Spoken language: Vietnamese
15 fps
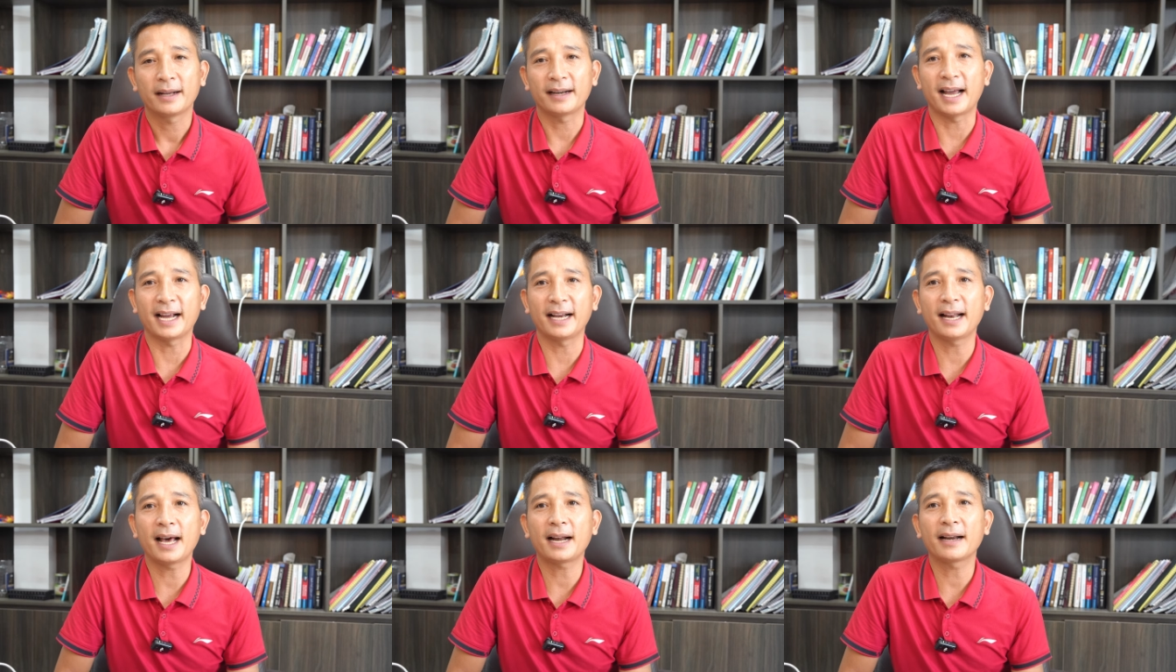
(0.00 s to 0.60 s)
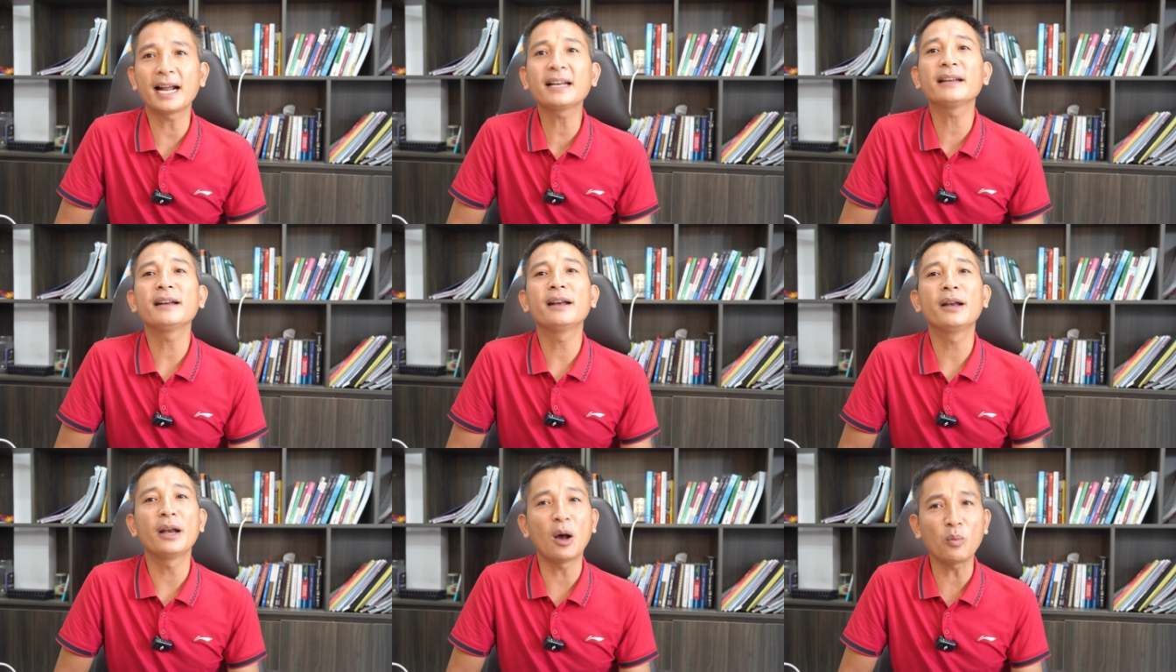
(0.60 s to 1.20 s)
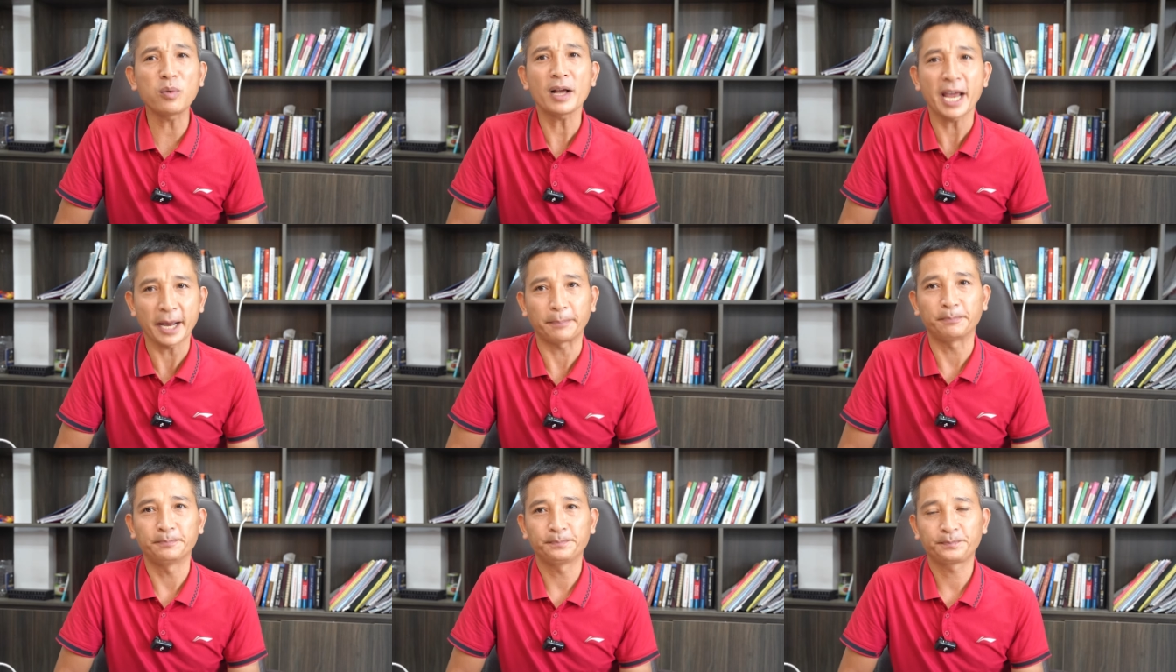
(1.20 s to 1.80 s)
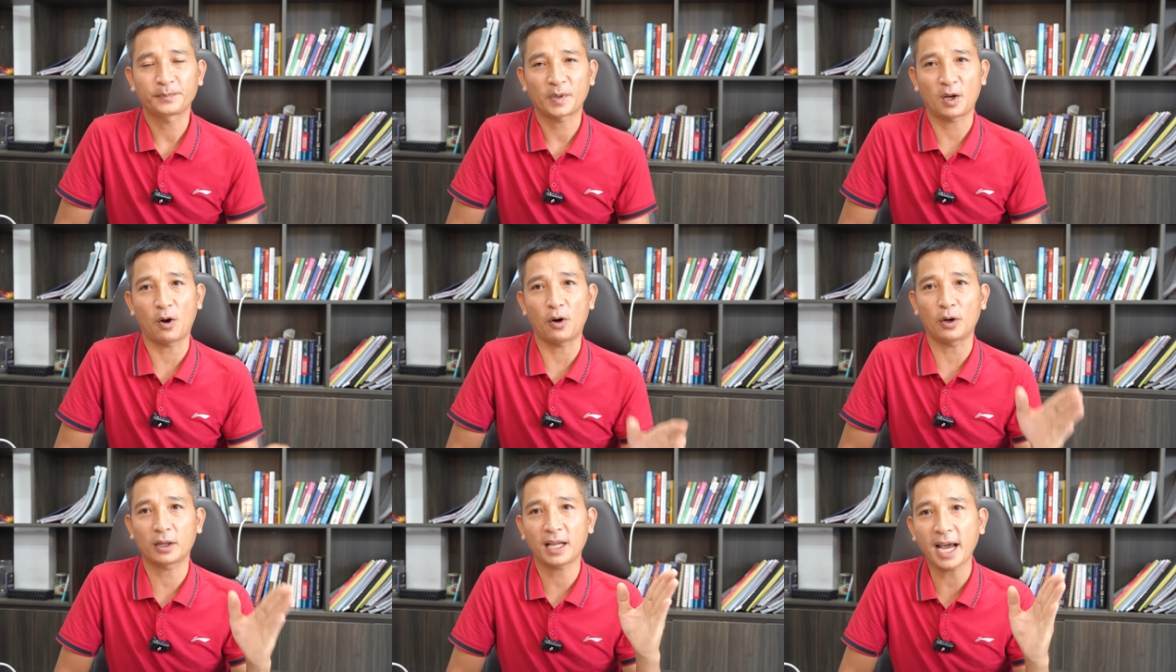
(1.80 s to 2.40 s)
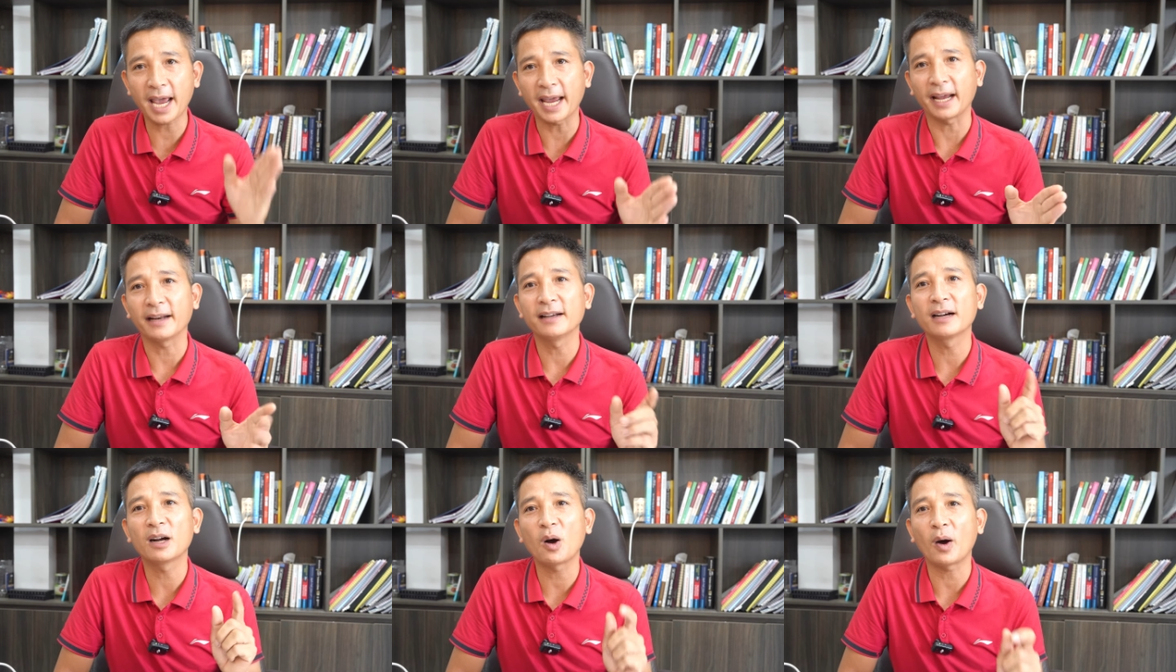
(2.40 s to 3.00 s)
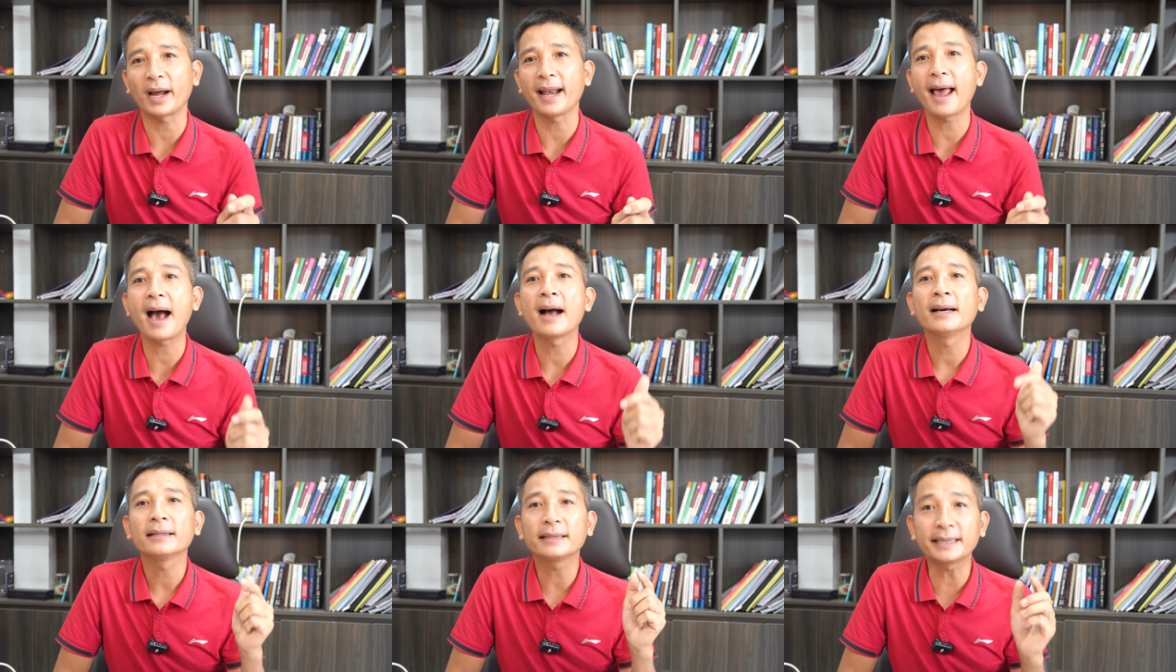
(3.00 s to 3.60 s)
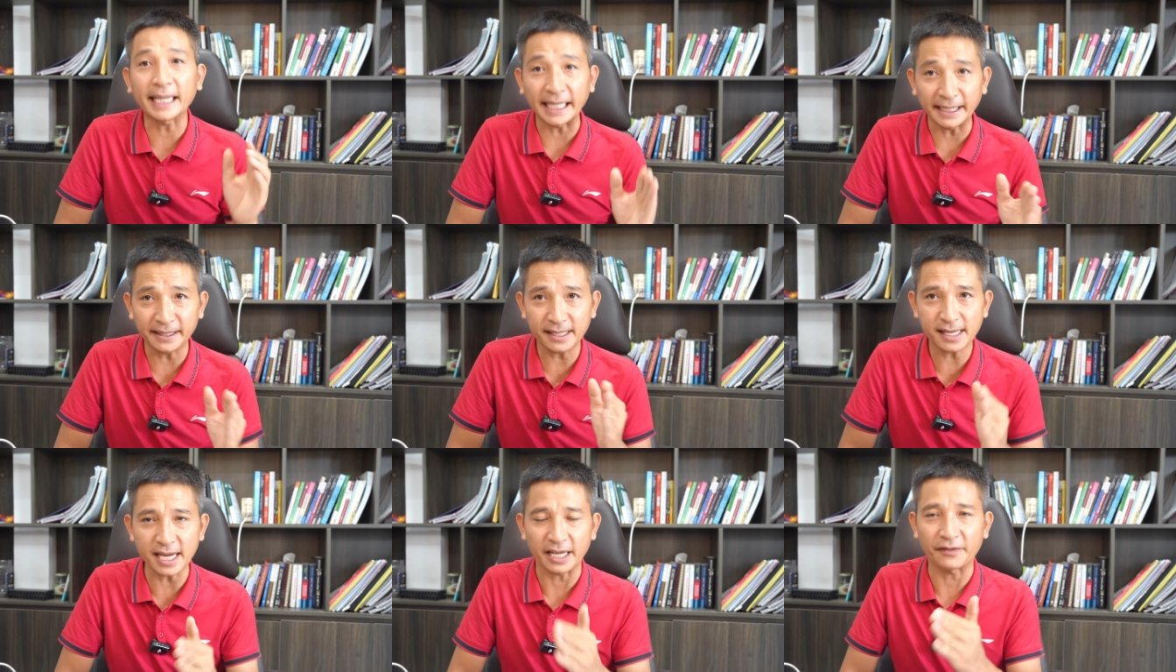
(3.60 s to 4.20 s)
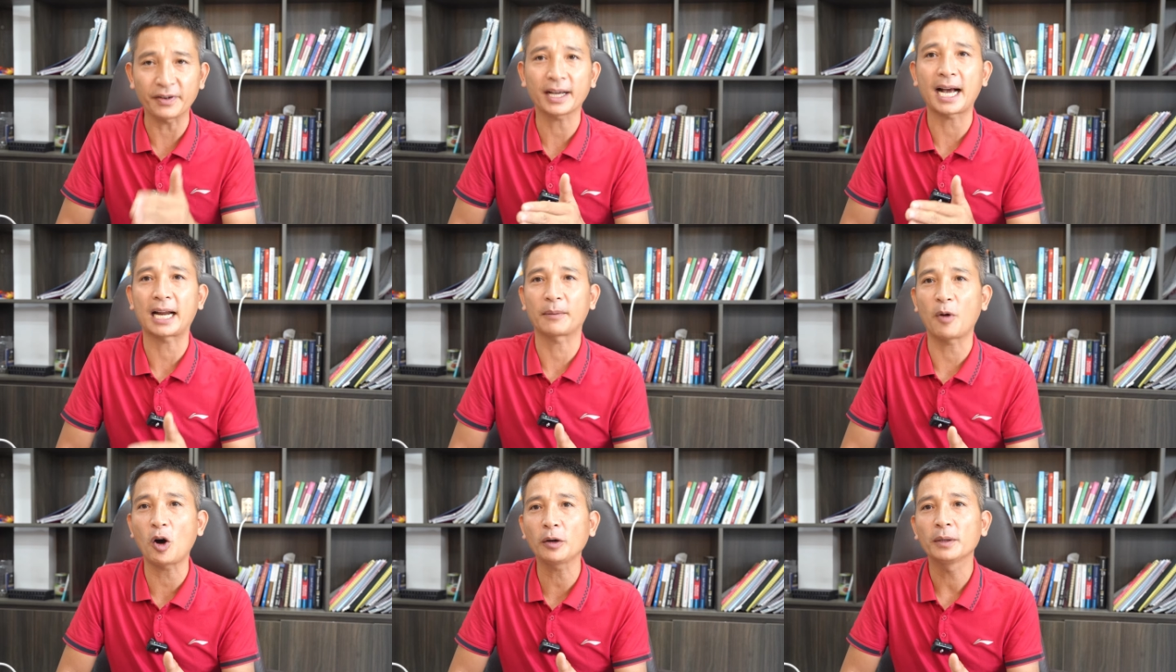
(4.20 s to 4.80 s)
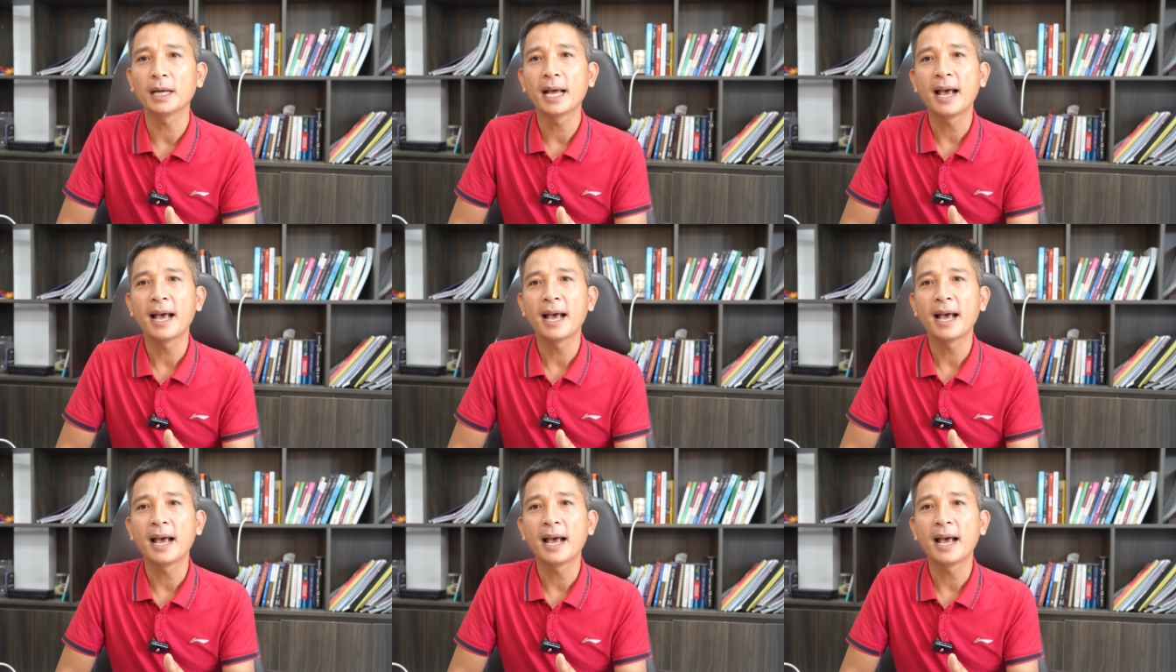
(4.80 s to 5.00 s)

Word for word: đấy là đất nông nghiệp có thể được gọi là tín chỉ về carbon.